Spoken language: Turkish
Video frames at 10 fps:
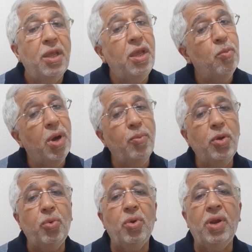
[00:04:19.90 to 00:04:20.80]

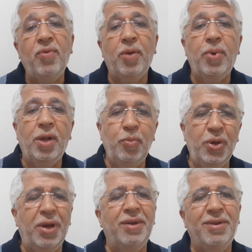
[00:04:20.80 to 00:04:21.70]
imamlık görevi yapan bir
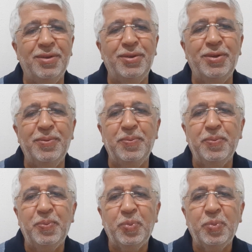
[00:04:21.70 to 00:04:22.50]
arkadaşım.